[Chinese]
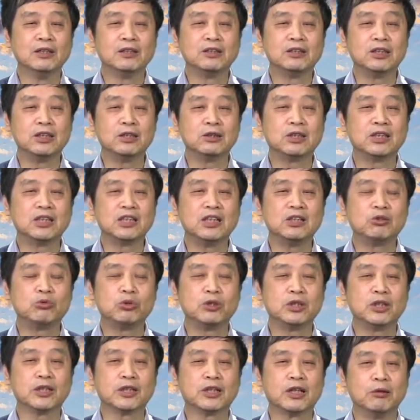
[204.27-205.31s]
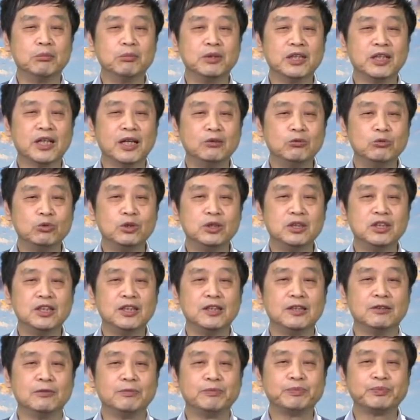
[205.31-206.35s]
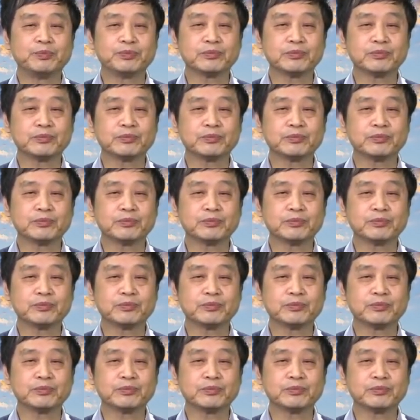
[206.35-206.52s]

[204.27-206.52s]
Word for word: 地地区的革命根据地。